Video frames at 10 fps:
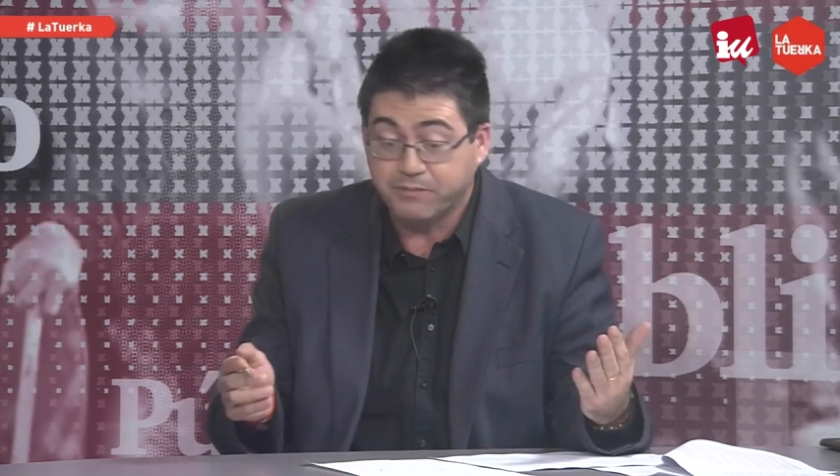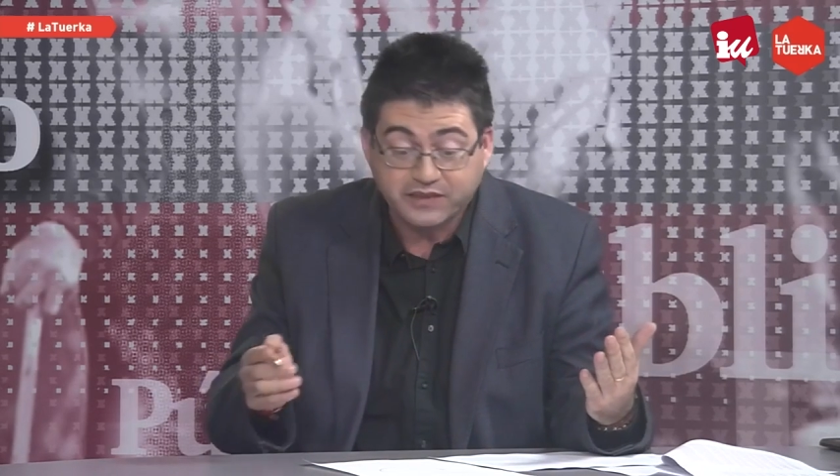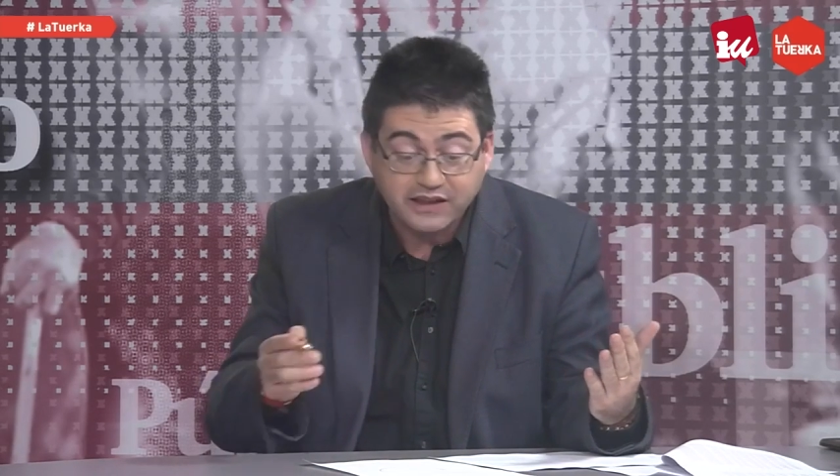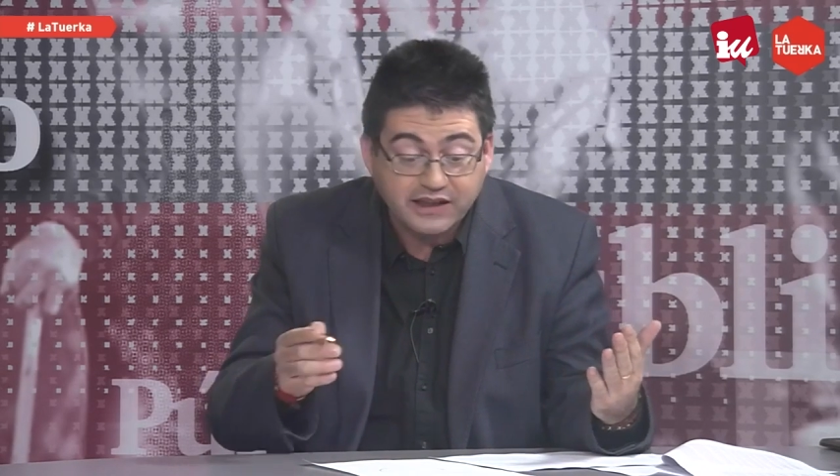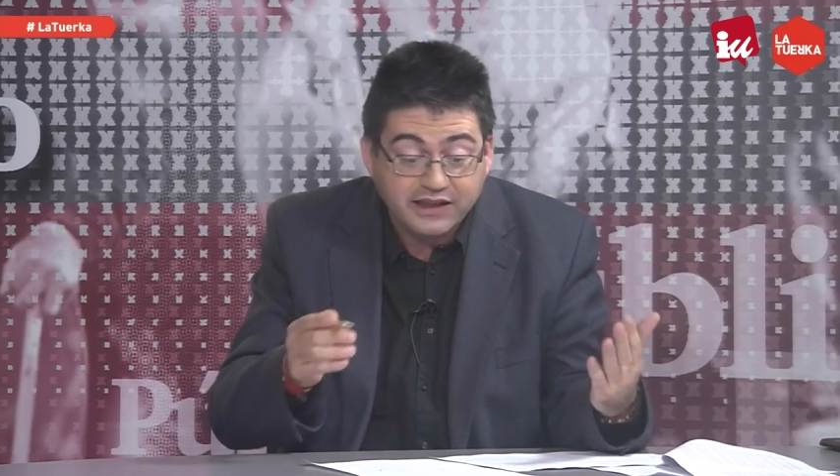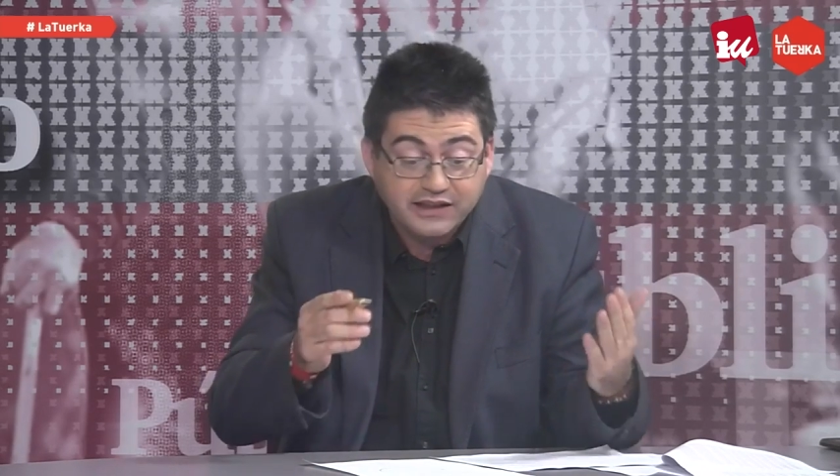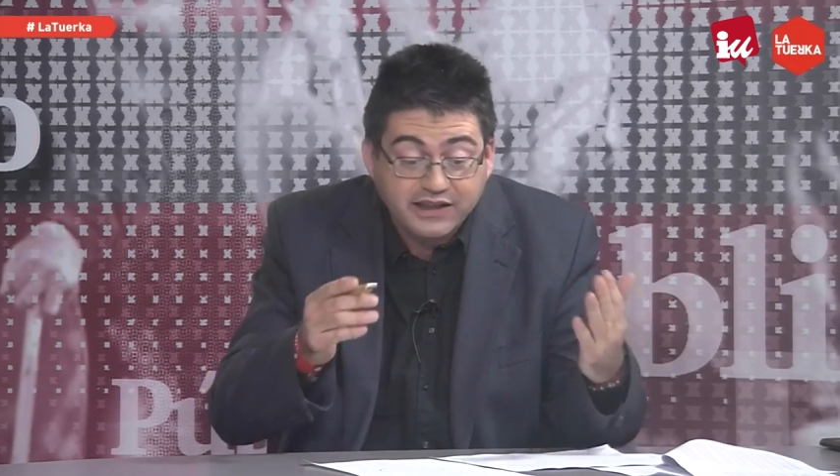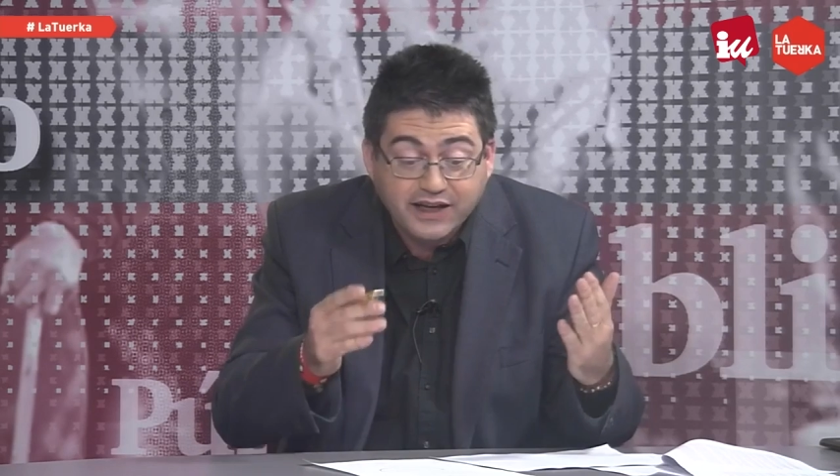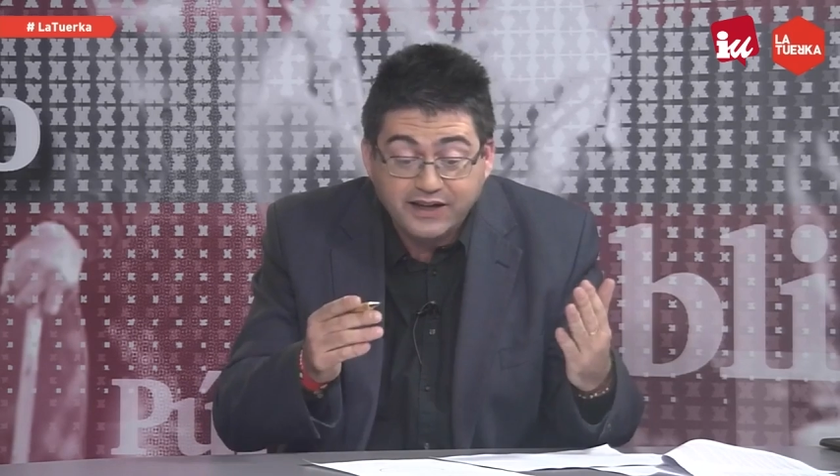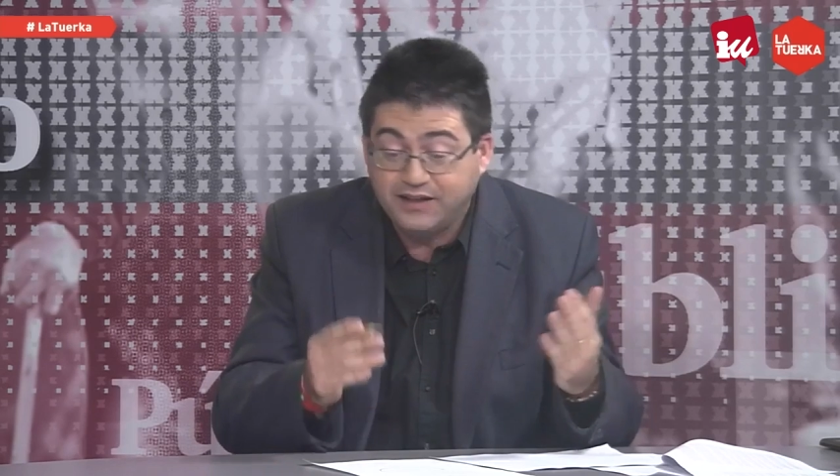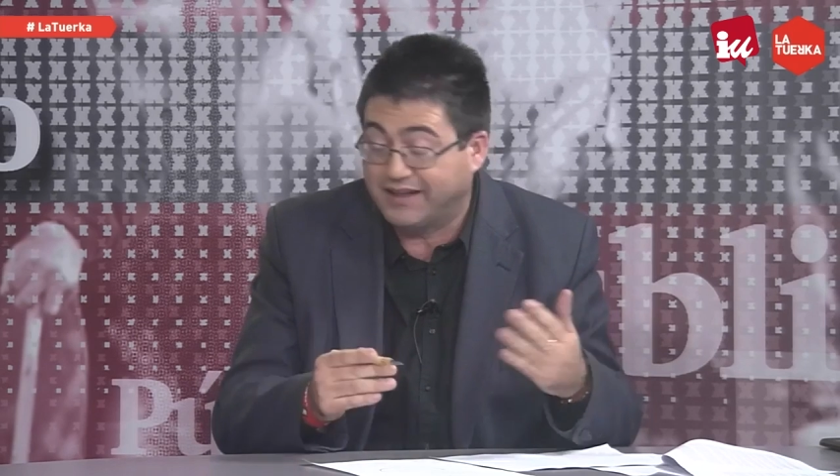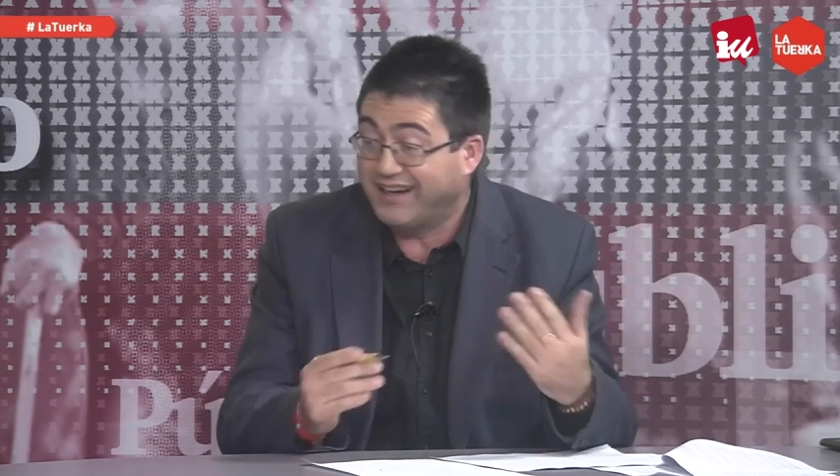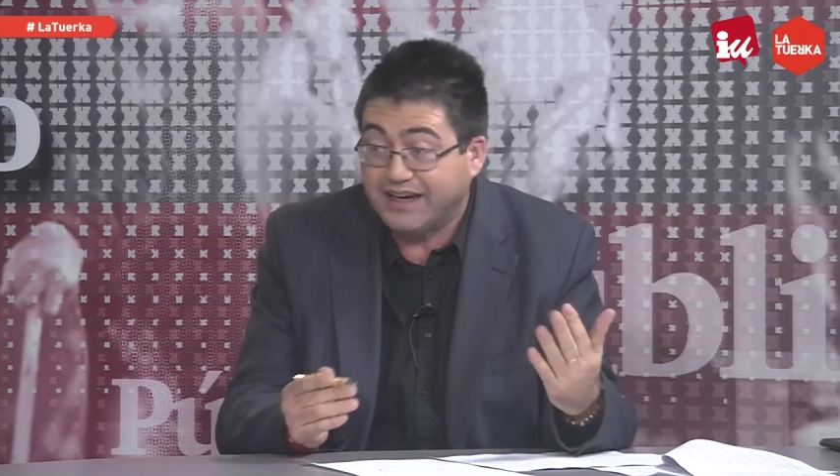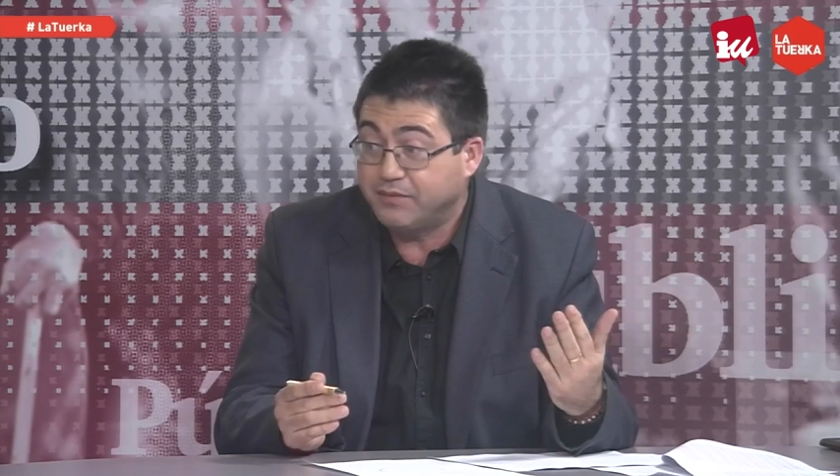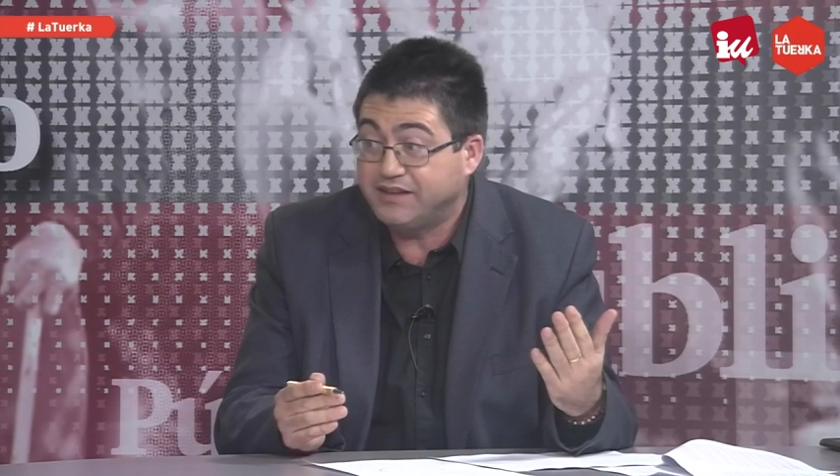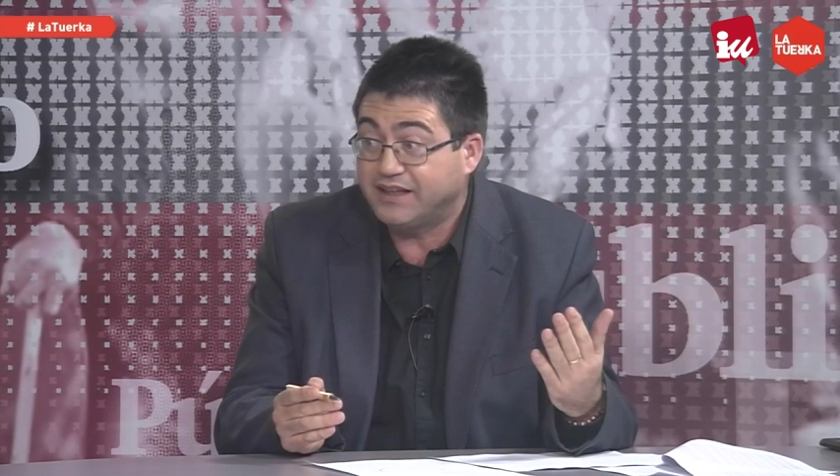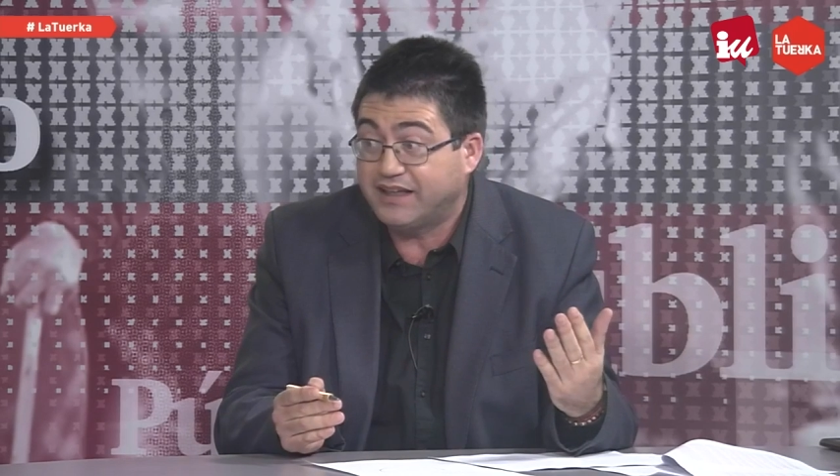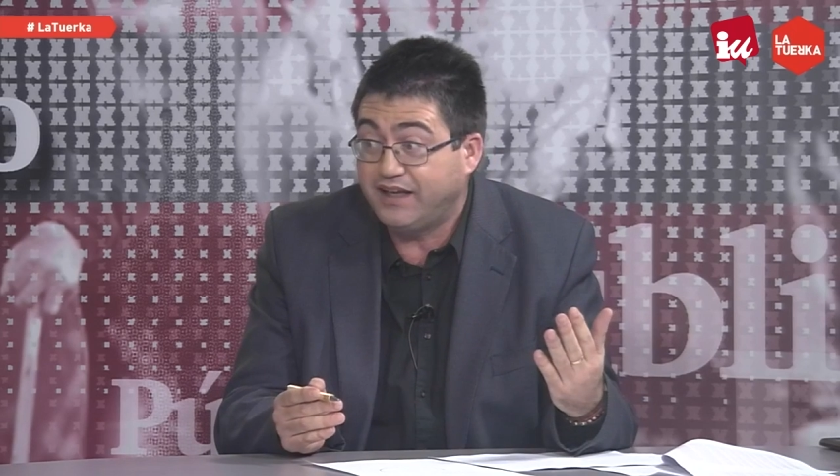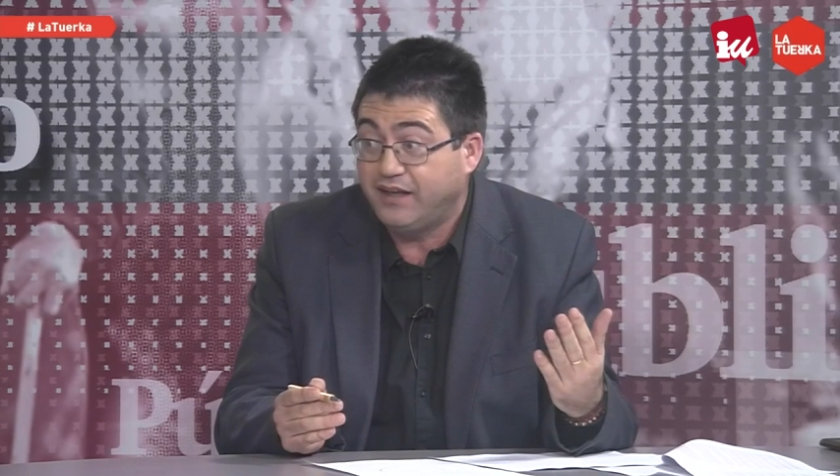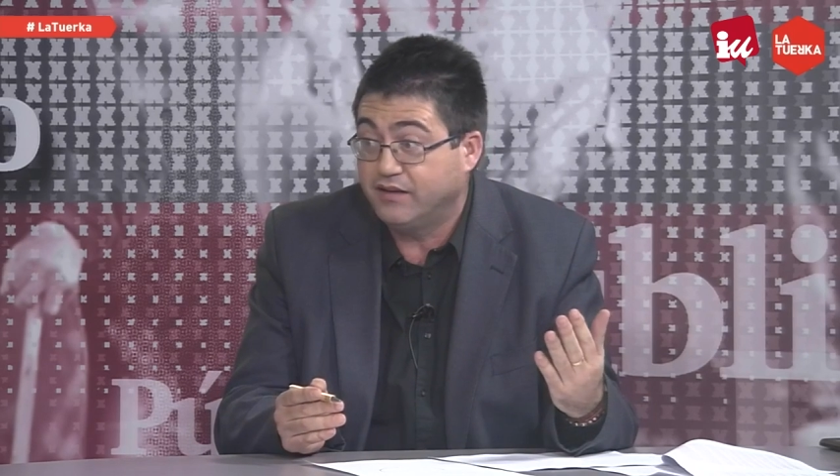y que indican claramente que